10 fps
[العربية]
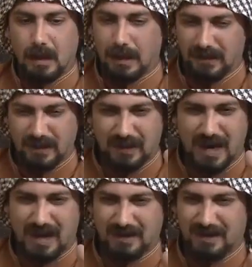اريد
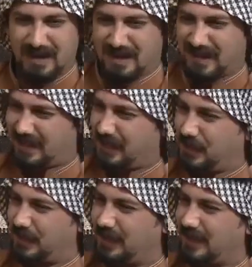القاعد على الكرسي
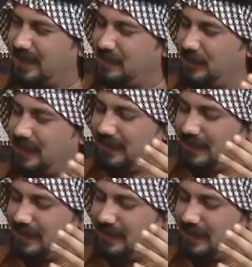يكون يطير مو يقعد